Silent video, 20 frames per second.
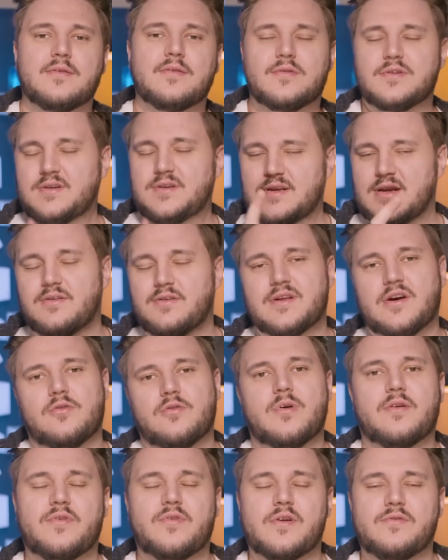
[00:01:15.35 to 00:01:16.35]
Und genau
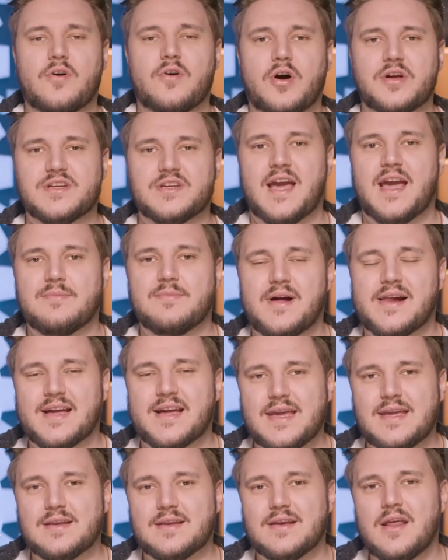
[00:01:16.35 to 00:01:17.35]
darüber wollen wir heute einmal
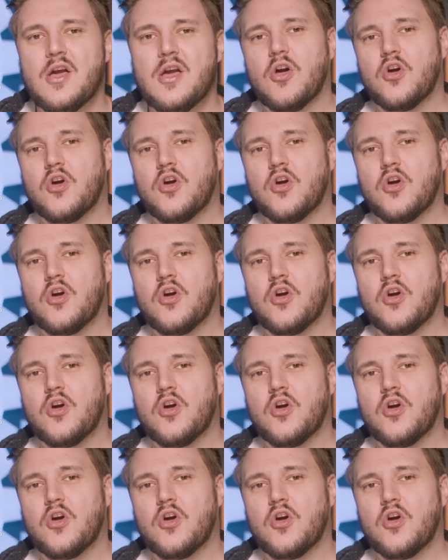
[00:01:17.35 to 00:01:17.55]
reden,